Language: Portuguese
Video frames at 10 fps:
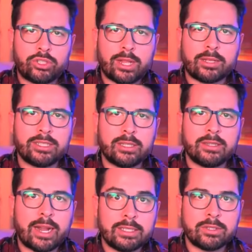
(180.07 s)
os estados
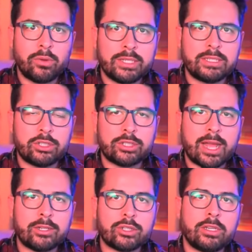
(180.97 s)
centrais e são esses
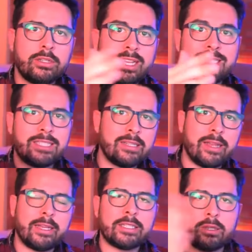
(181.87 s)
estados que
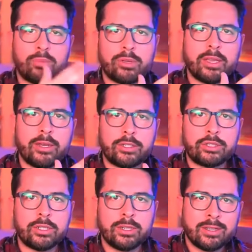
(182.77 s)
decidem eleição porque
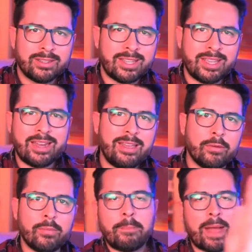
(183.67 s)
eles têm
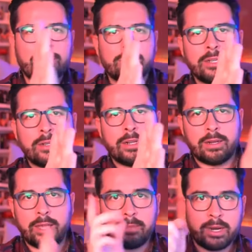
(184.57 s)
ali uma parte,
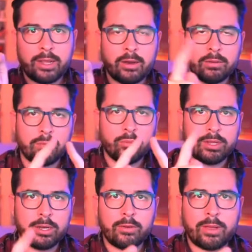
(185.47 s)
lembra, né, no
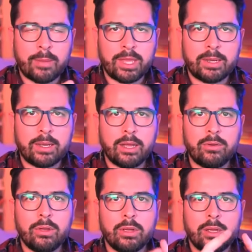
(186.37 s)
modelo
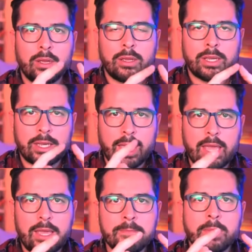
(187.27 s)
americano,
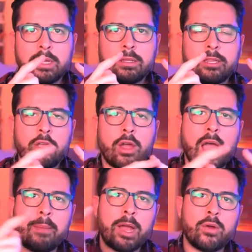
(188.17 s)
quem tem
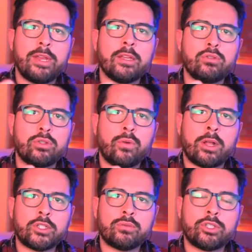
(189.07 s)
a maioria dos
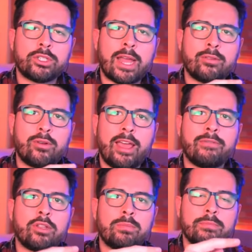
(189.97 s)
votos no estado
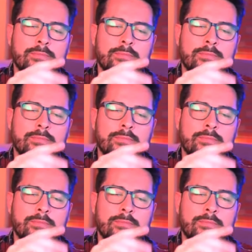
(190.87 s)
leva